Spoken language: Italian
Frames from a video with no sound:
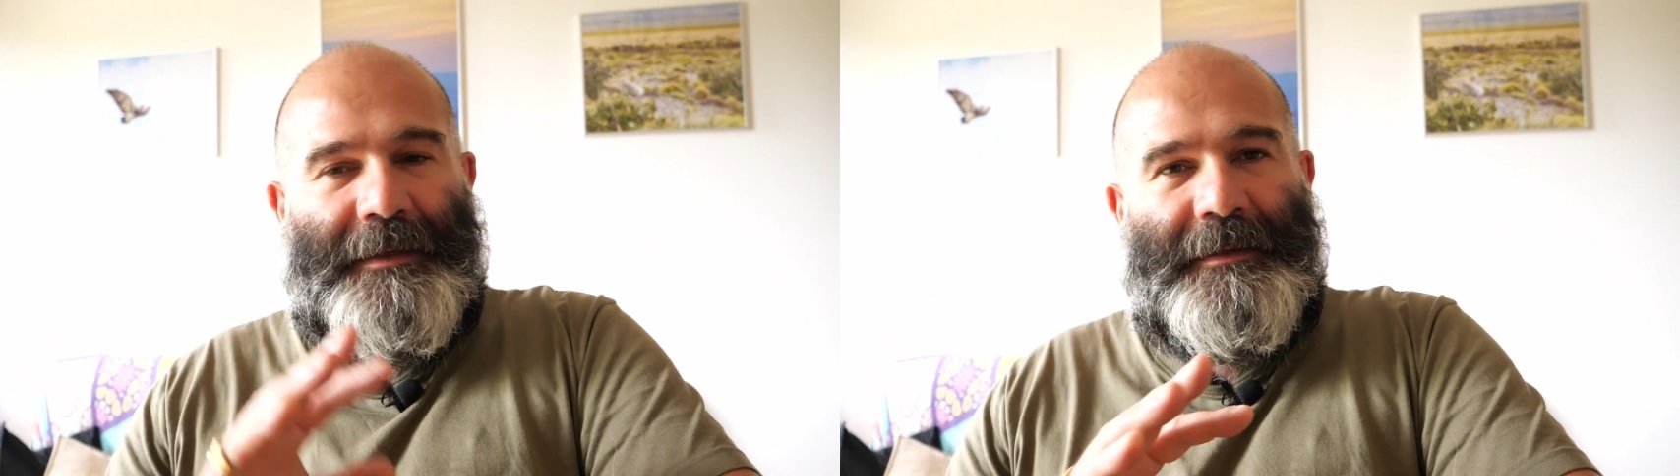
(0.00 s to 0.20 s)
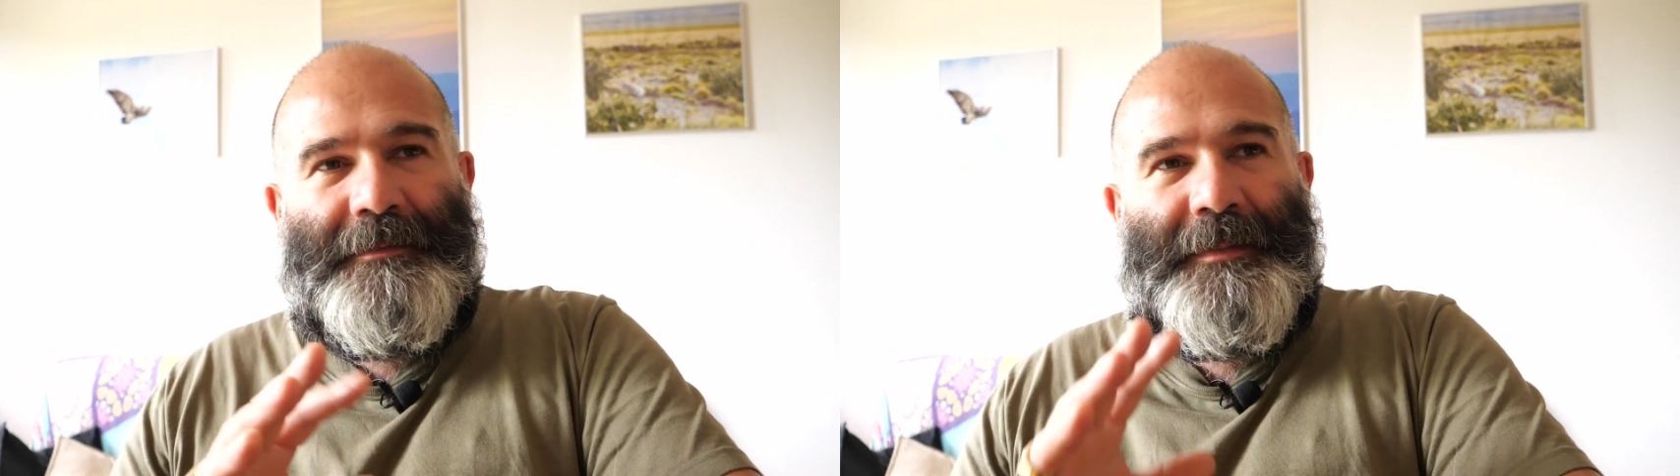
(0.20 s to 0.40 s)

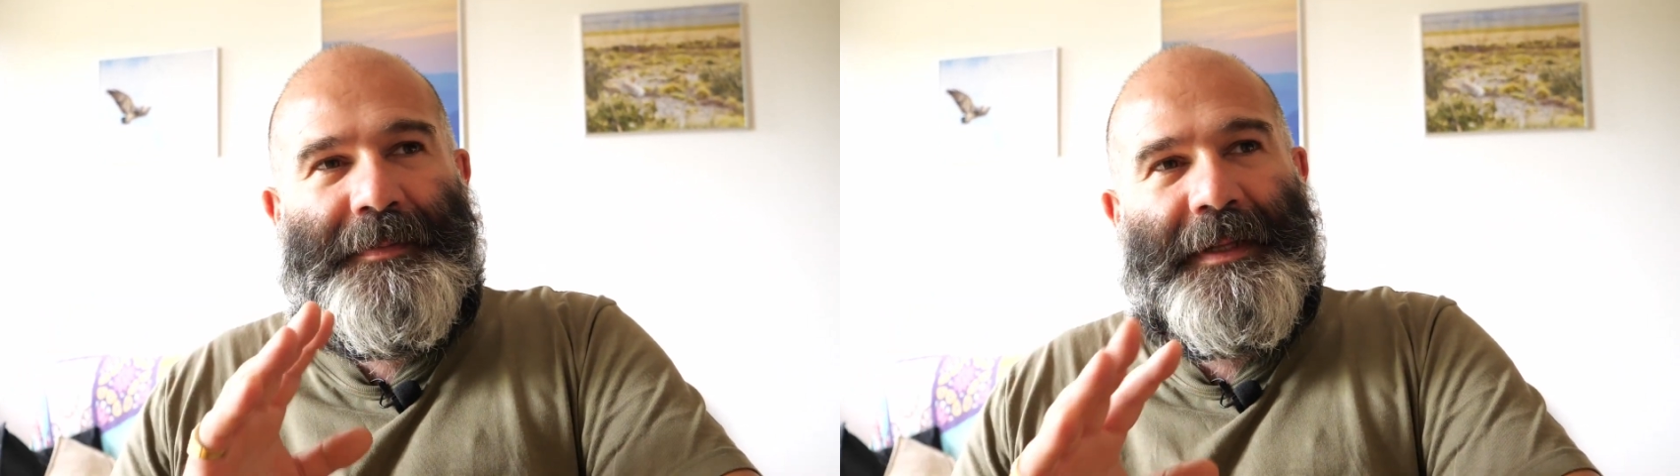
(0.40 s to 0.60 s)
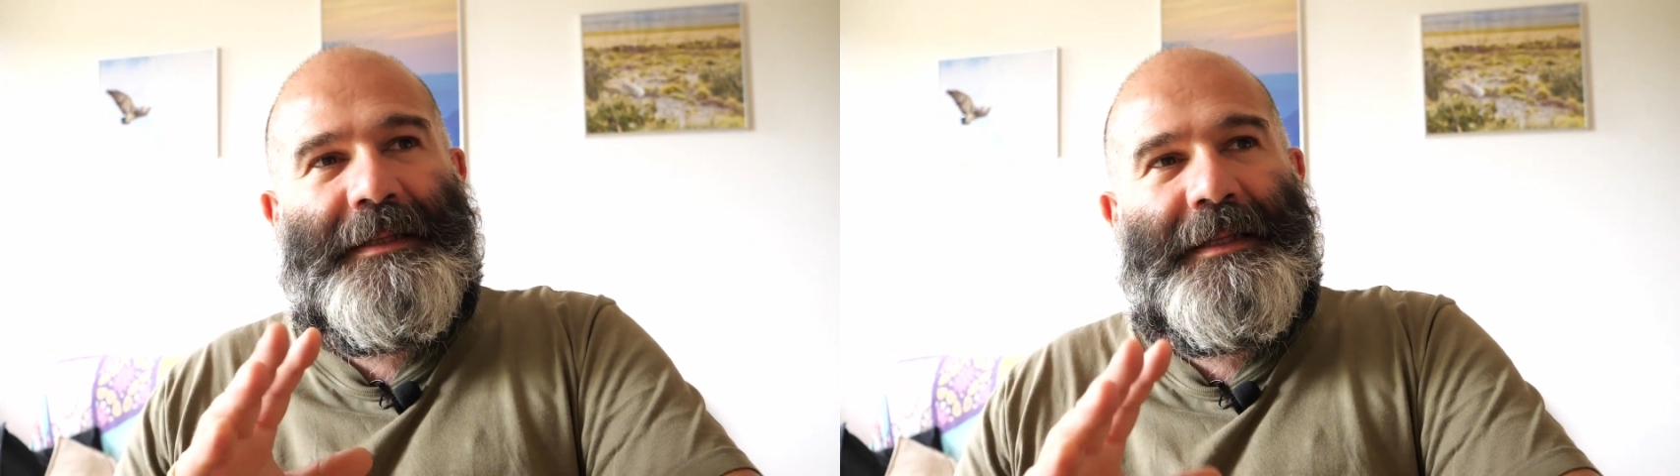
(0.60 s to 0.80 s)
io mi
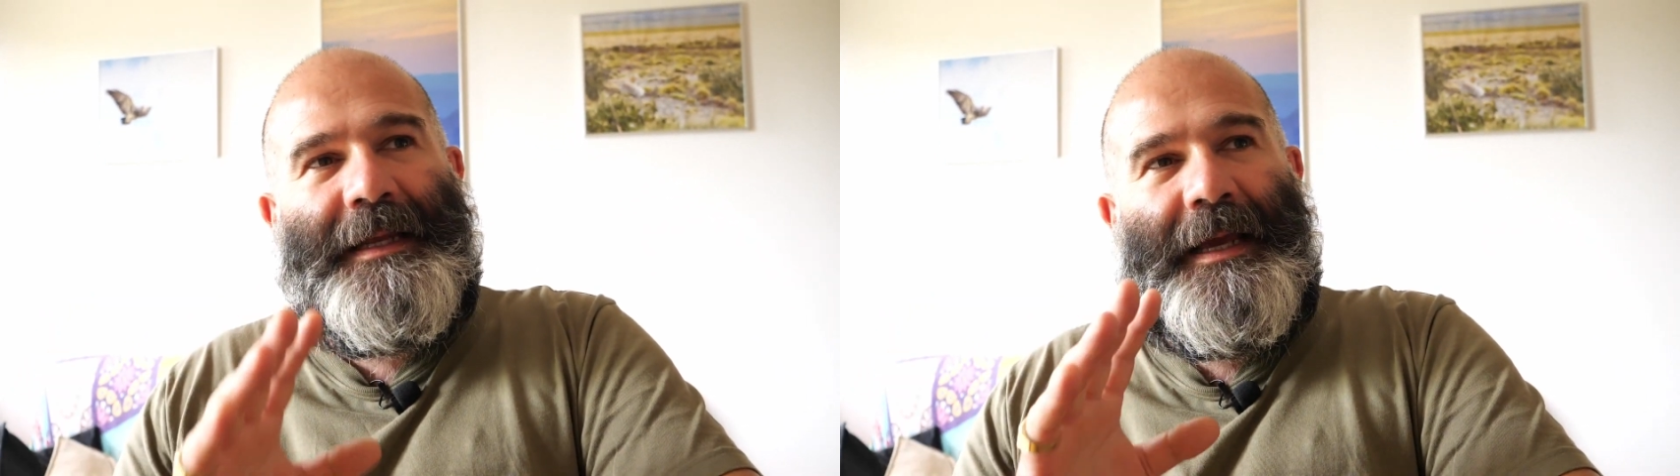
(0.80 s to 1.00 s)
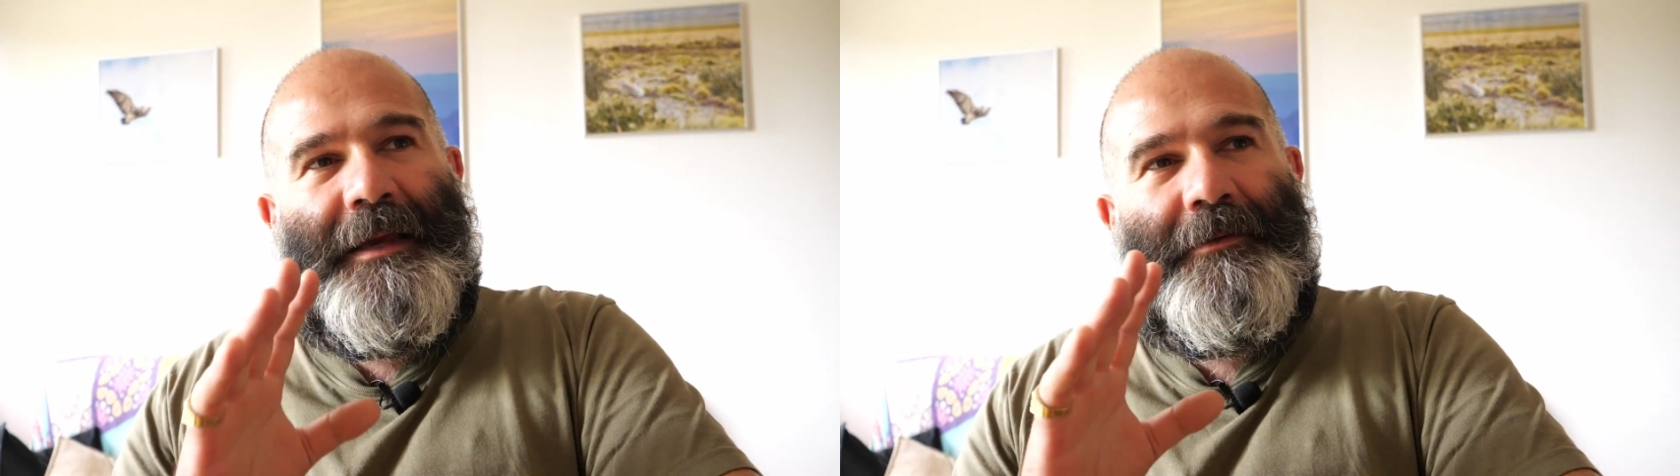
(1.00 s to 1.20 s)
prenderei